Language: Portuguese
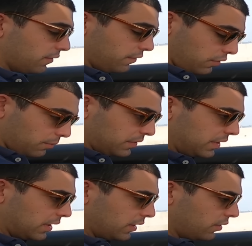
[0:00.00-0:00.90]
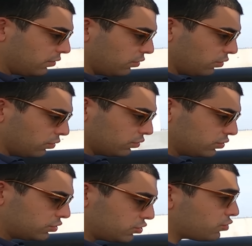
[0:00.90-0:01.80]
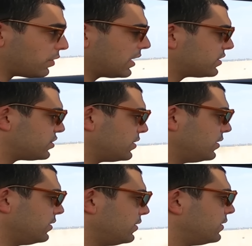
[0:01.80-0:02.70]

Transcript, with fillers: vou meter no Traction